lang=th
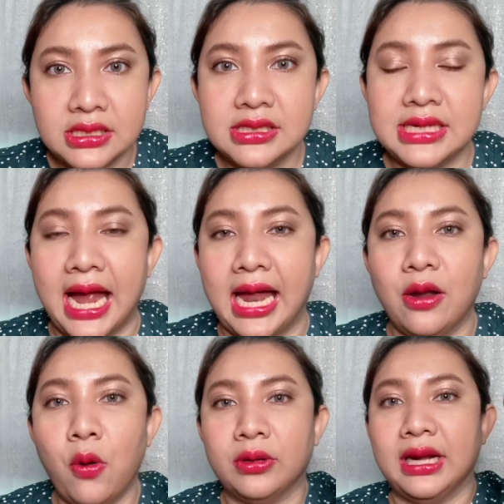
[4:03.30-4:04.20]
นช้าล
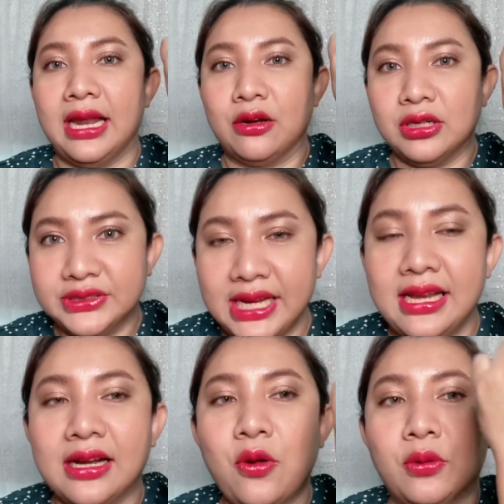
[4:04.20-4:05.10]
งนะคะแล้วก็เส้นเล็
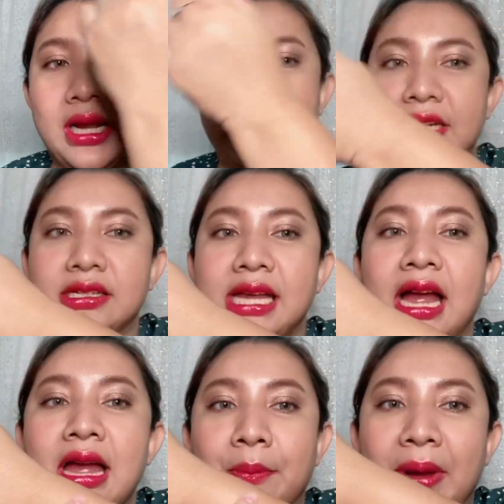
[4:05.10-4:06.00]
กลงนะคะนิกก็จะ
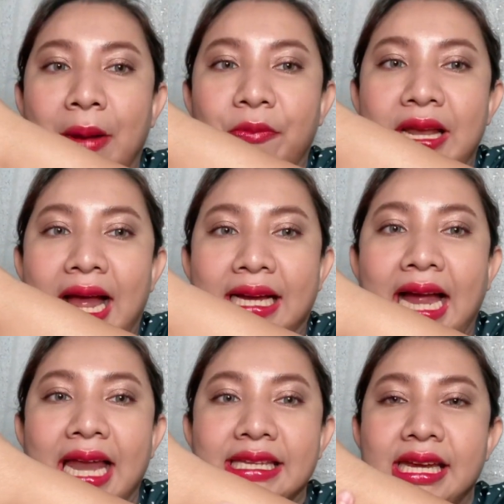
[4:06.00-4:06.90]
ปรับเวลากา
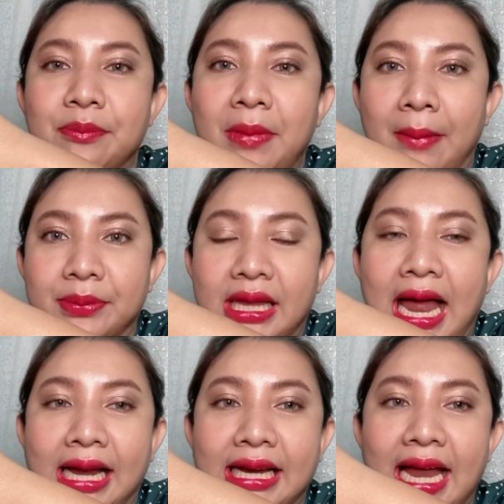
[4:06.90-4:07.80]
รยิงปรับตารา
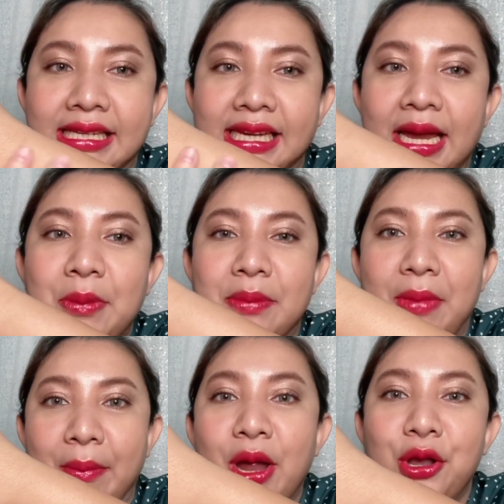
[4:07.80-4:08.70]
งการยิงให้มันแบ
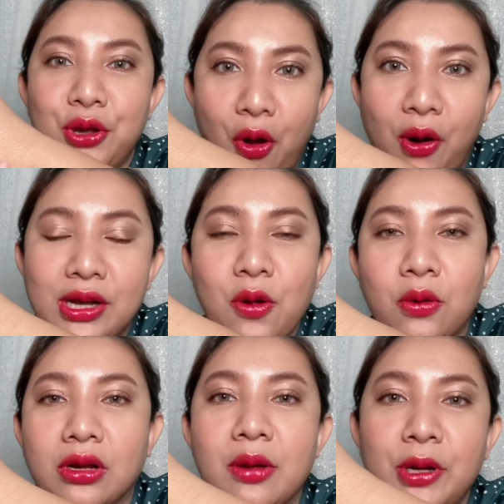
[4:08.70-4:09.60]
บน้อยลง
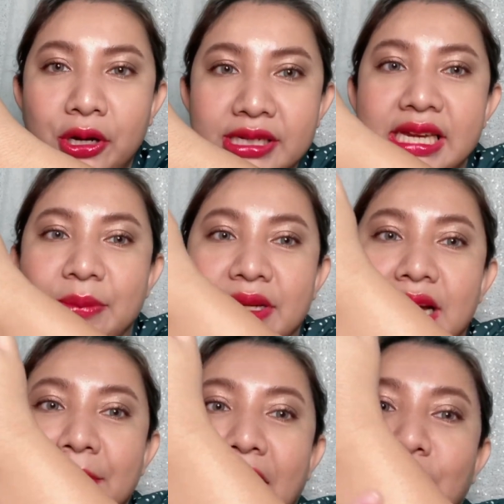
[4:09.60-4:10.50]
แล้วก็ไม่ค่อยถี่เหมือนเดิม
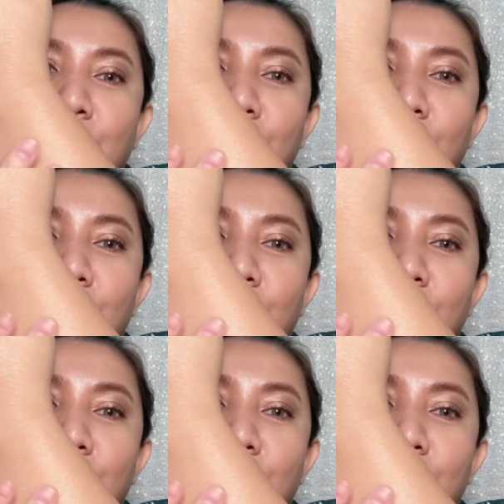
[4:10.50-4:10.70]
นะคะข